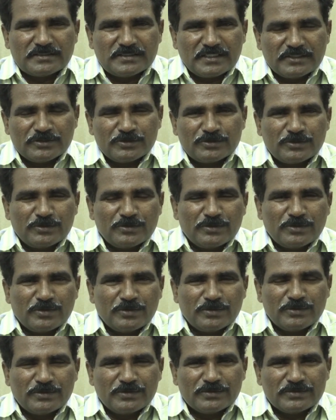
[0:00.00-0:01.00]

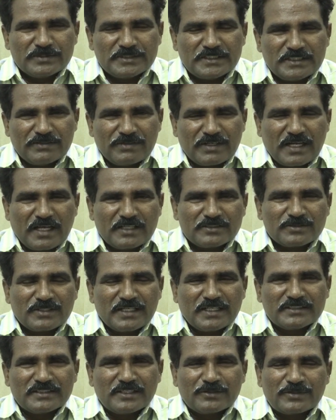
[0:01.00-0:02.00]
జంతువులు
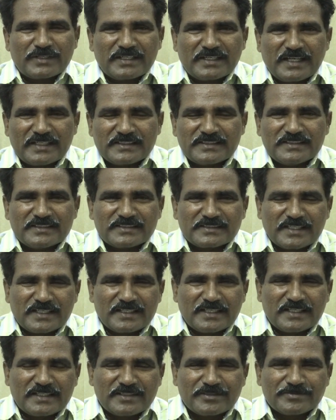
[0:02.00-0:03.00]
జీవరాశులంతా కూడా
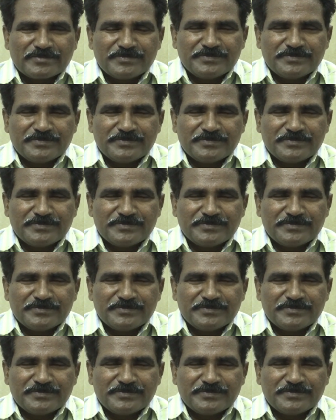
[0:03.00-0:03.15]
నశిస్తాయని